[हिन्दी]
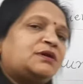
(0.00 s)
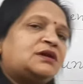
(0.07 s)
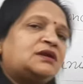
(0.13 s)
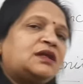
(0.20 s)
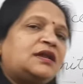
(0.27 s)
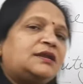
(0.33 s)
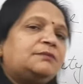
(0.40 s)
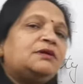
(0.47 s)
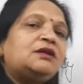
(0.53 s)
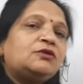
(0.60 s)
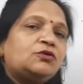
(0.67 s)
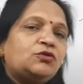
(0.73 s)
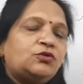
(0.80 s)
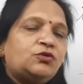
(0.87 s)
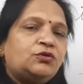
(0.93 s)
बर्ड एनिमल
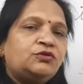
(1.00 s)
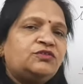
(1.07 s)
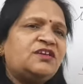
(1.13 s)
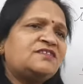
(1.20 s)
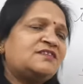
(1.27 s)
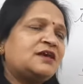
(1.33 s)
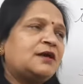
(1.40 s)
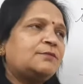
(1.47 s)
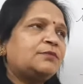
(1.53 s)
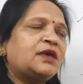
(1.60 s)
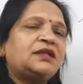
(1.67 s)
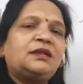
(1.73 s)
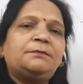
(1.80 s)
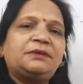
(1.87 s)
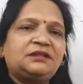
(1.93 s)
को जैसे हम
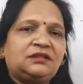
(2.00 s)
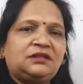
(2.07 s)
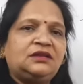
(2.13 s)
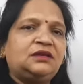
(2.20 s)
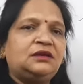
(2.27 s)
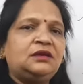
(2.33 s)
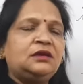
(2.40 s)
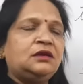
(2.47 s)
कहते हैं पत्ते